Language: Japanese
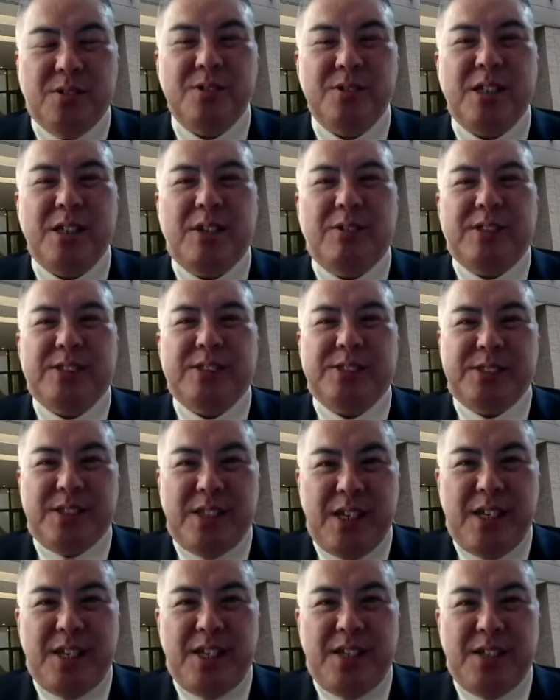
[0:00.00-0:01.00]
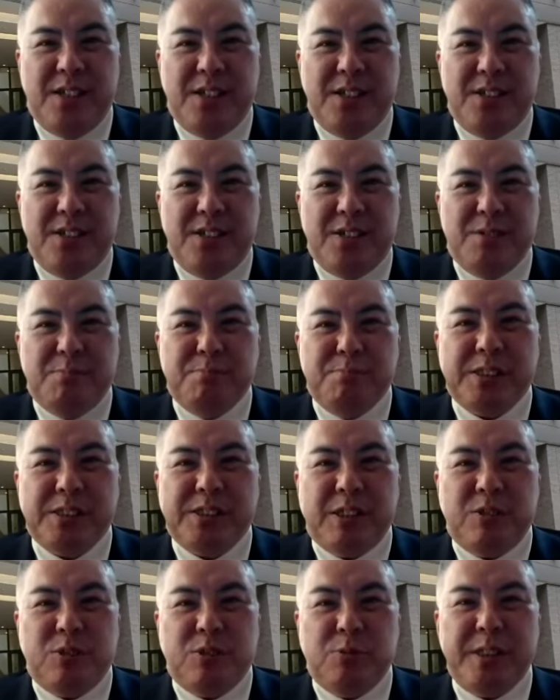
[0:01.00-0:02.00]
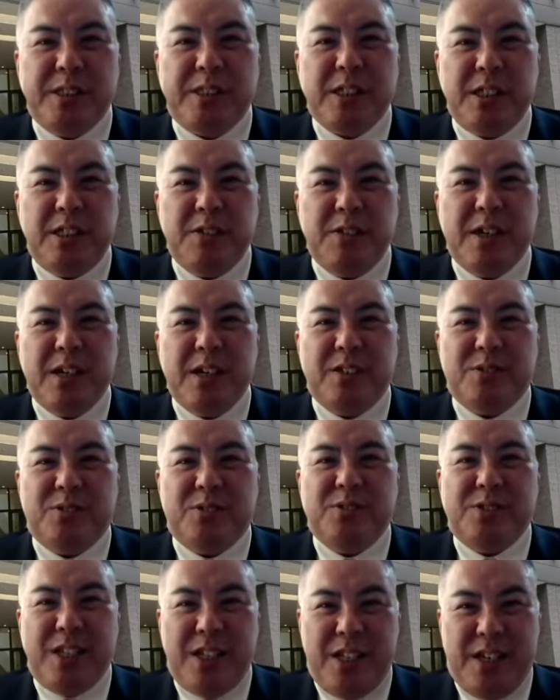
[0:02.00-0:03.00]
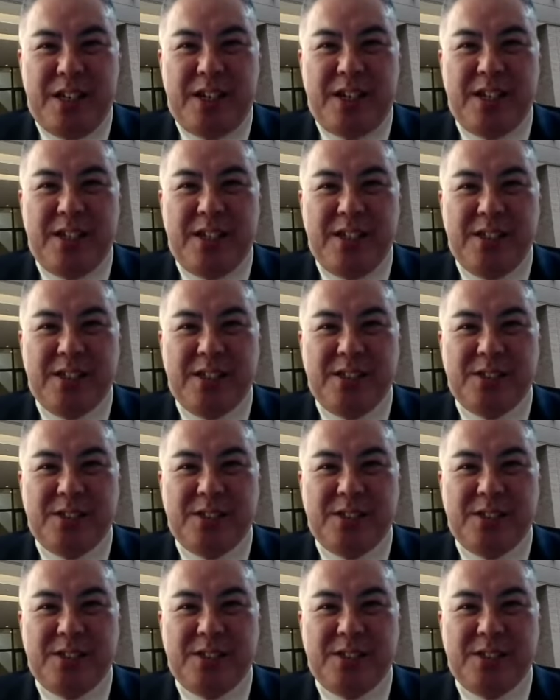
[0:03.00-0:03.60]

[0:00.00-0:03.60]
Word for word: 回はですね、うん、まずあの、三谷ワールドで、ど